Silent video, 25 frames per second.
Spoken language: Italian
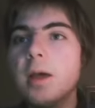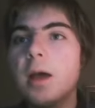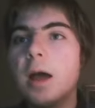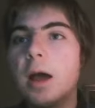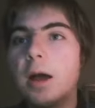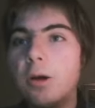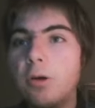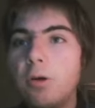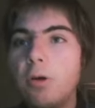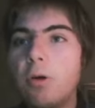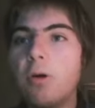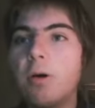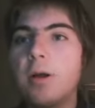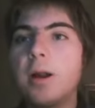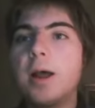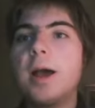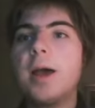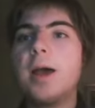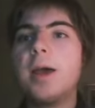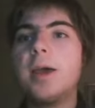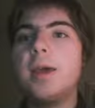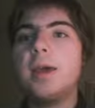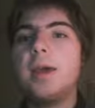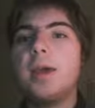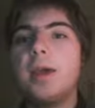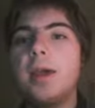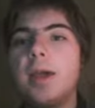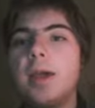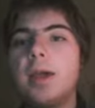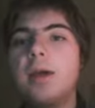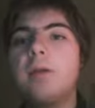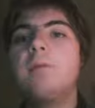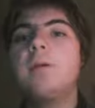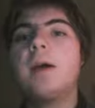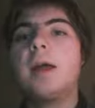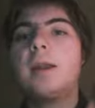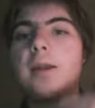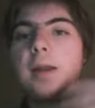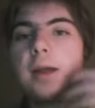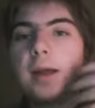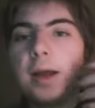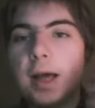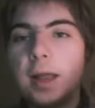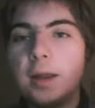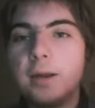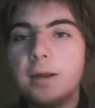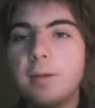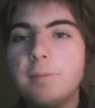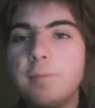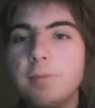ancora e un
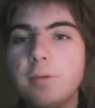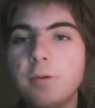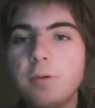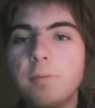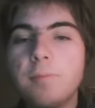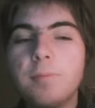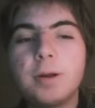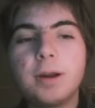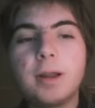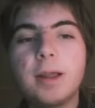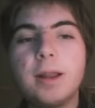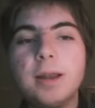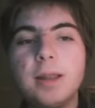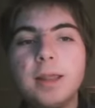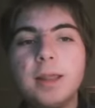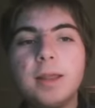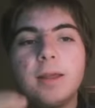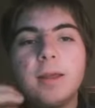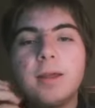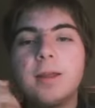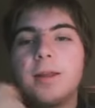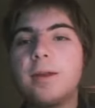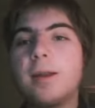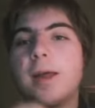attaccante in più perché lì eh,